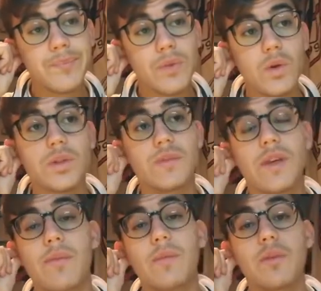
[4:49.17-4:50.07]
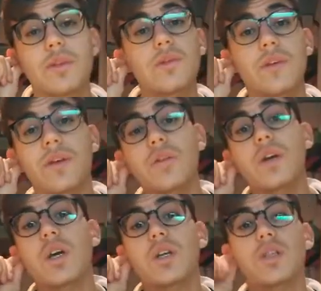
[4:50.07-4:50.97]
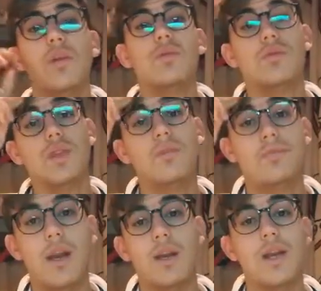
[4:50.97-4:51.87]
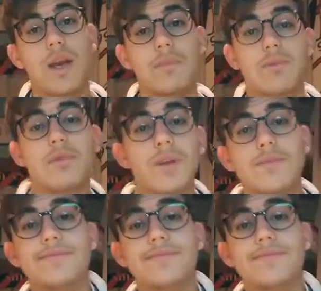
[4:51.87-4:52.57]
noi ci vediamo al prossimo video, ciao a tutti belli e brutti.